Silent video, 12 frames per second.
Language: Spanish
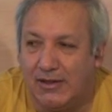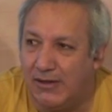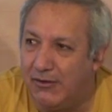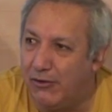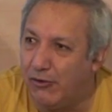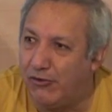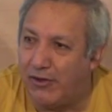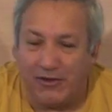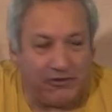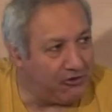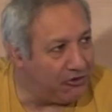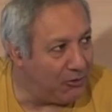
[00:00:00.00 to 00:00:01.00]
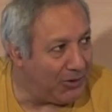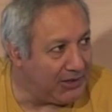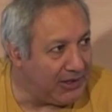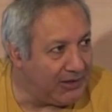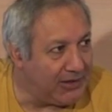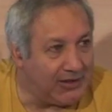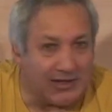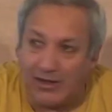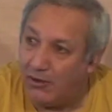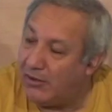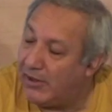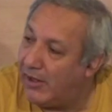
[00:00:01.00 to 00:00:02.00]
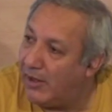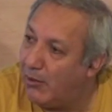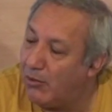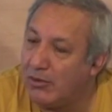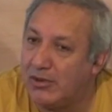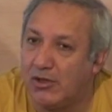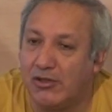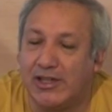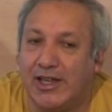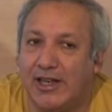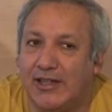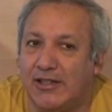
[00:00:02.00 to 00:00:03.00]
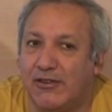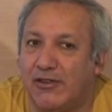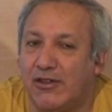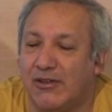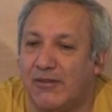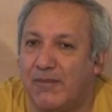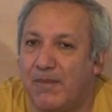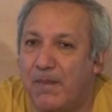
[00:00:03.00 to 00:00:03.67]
Si ustedes no atienden nada, ¿dónde queda la voluntad? ¿Dónde queda la atención?